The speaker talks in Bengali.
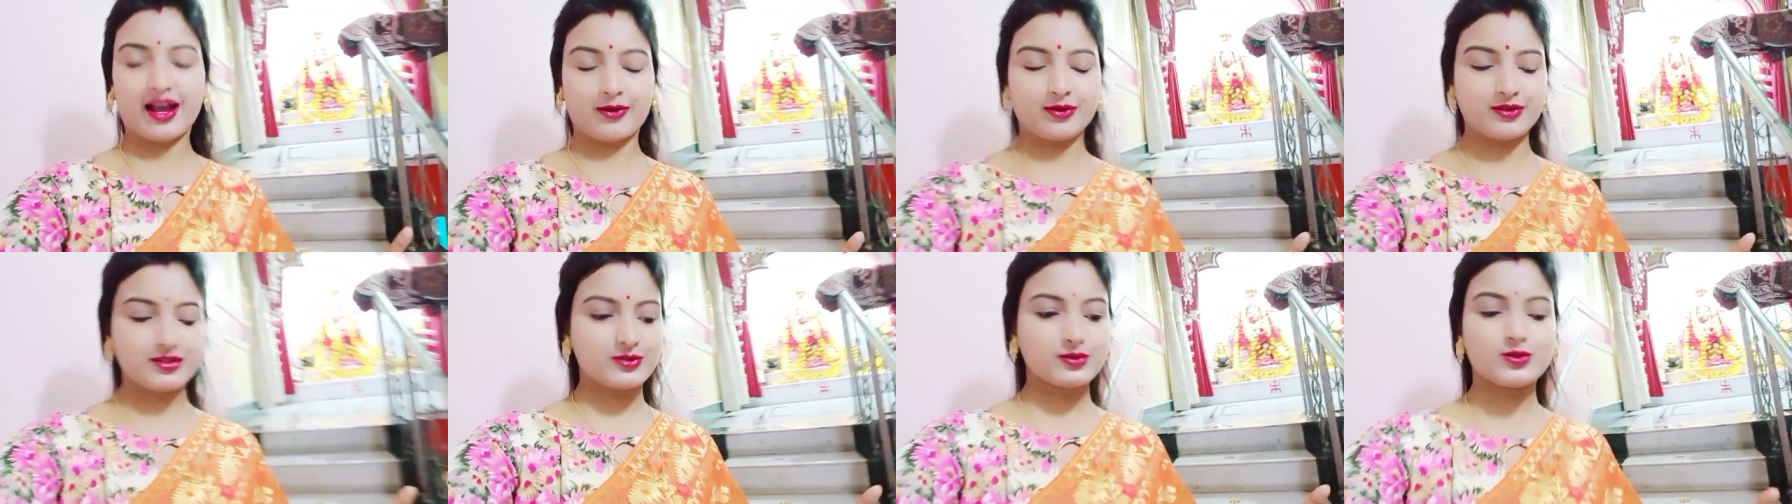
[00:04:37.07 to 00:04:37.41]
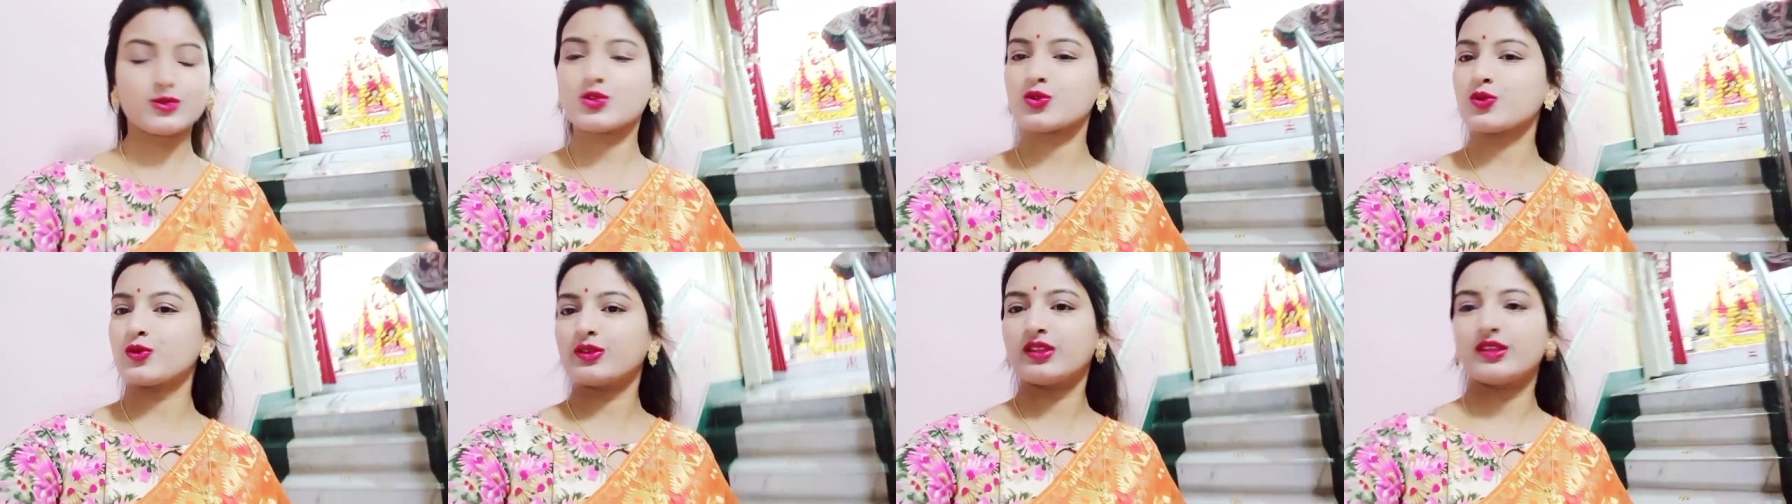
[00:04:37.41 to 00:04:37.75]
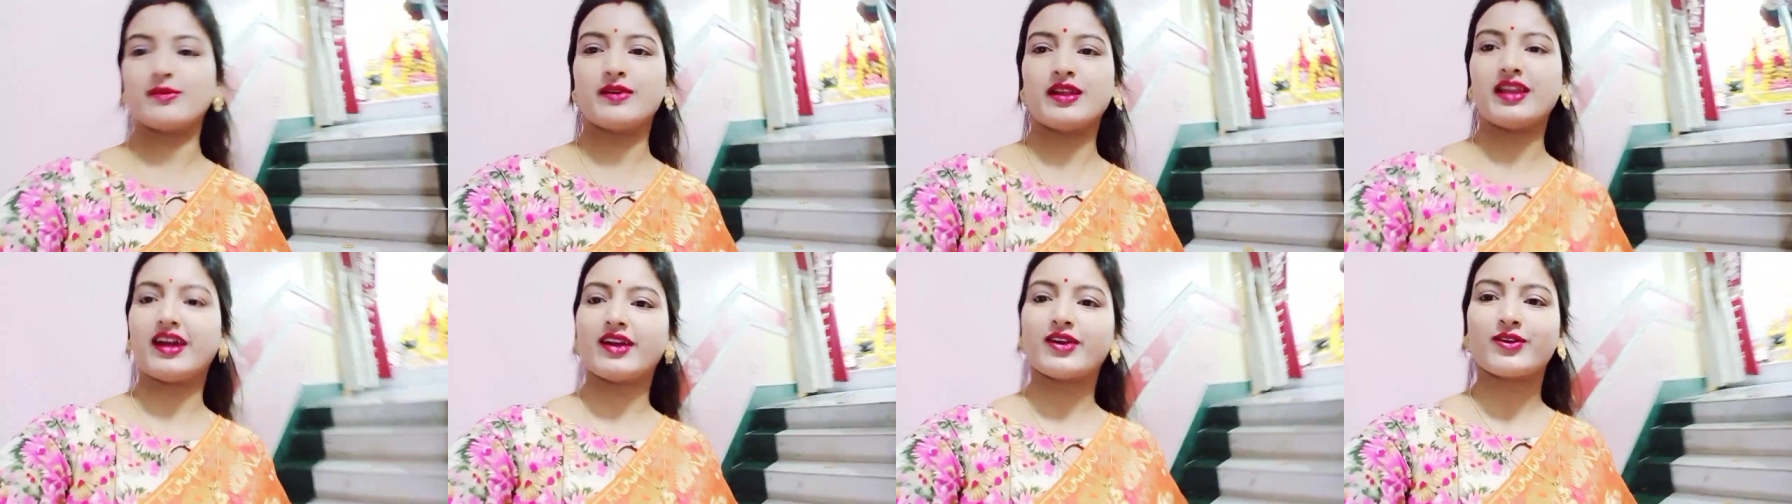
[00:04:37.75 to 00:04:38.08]
এখন যেহেতু
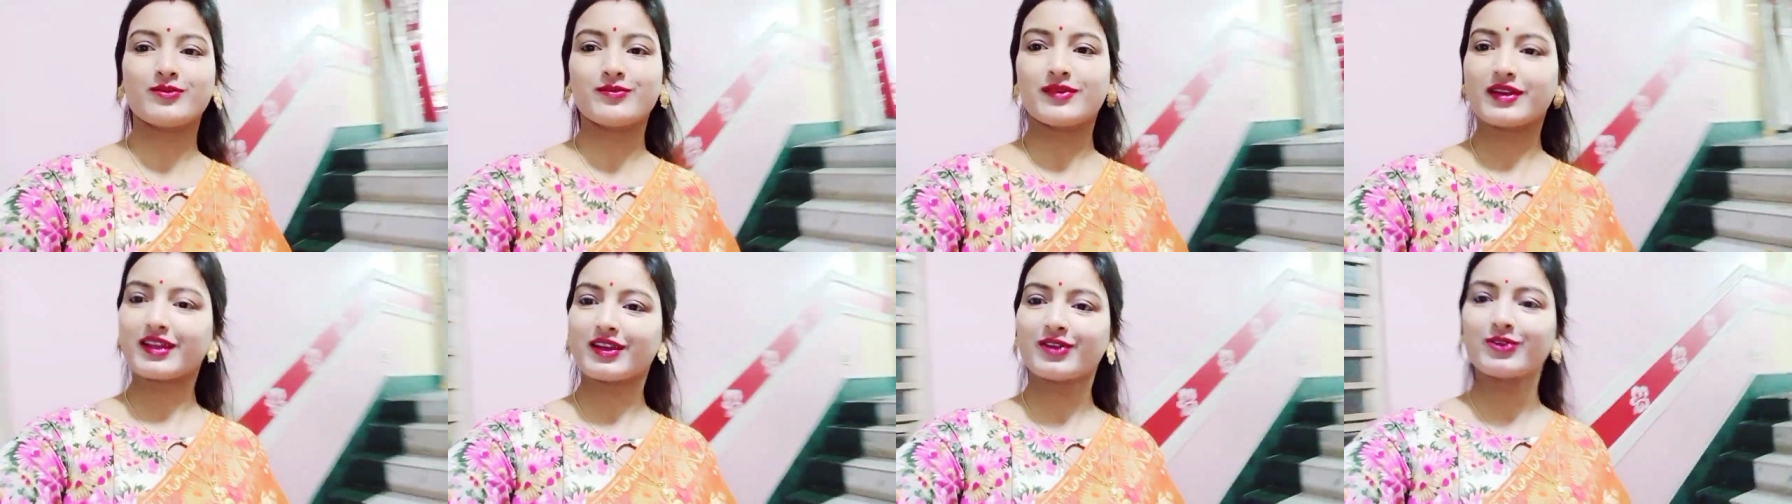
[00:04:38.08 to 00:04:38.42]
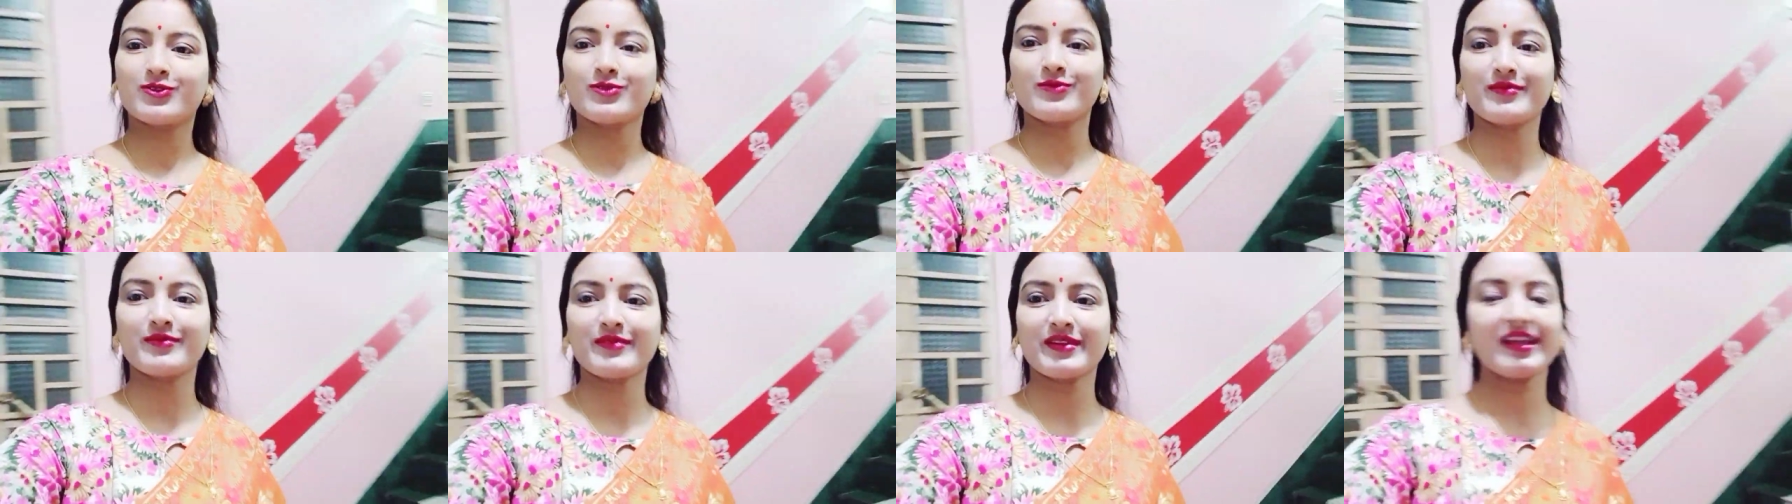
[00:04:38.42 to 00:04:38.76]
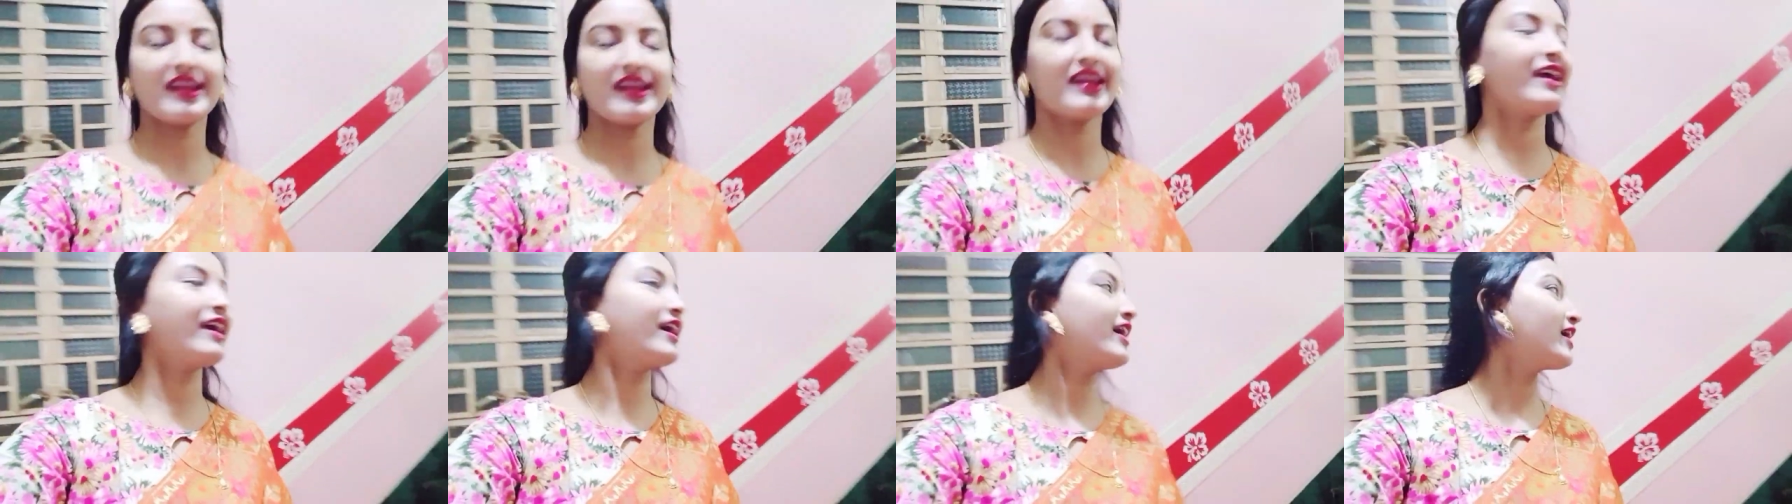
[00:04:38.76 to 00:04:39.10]
সন্ধ্যেবেলা এখন মাকে
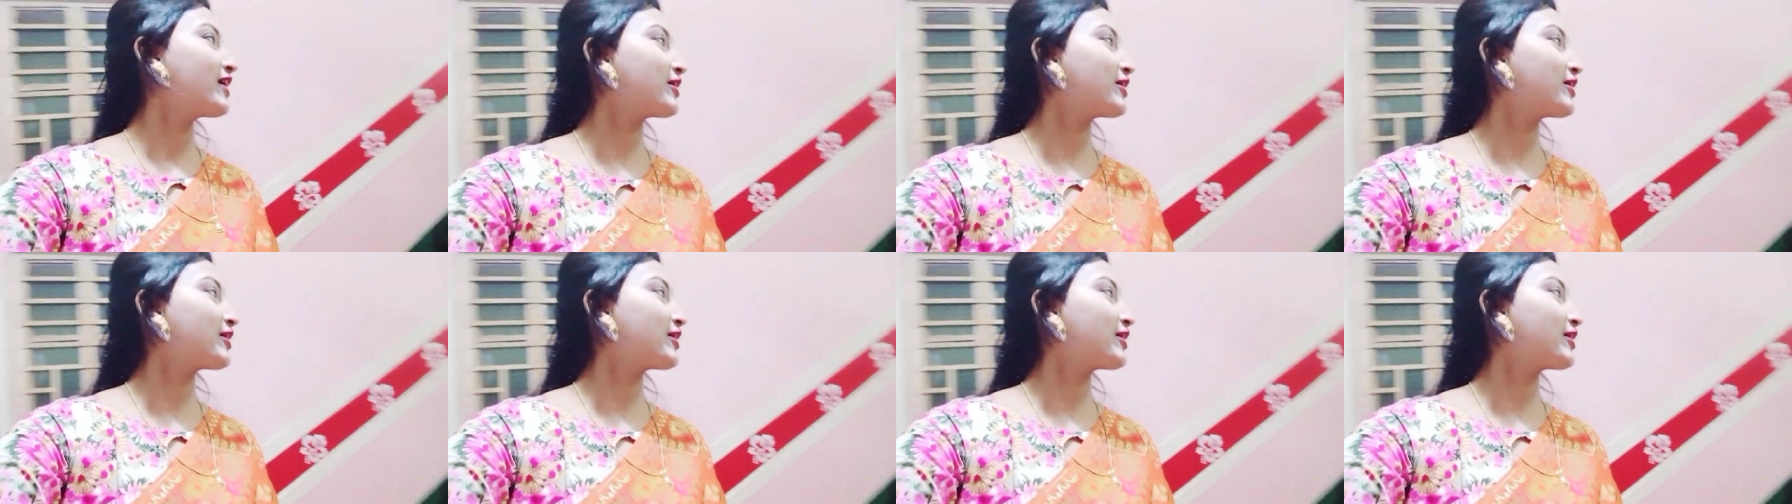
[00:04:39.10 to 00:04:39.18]
ঘুমিয়ে